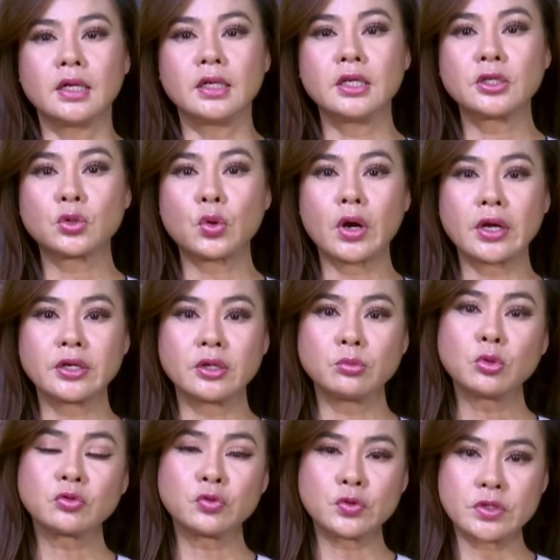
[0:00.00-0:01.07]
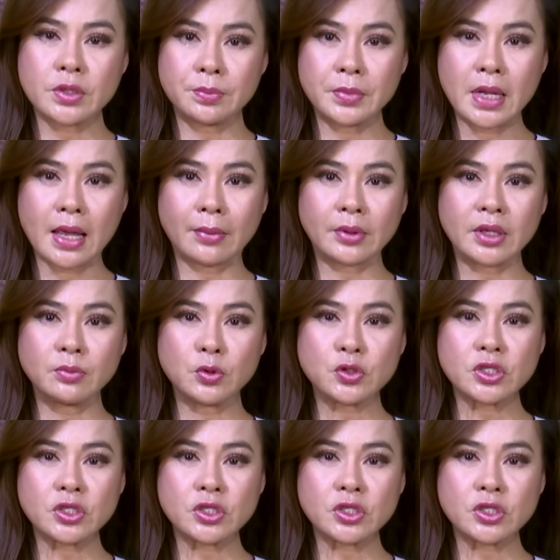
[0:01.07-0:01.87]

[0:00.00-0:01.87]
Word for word: Liên quan đến một vụ dẫm đạp khiến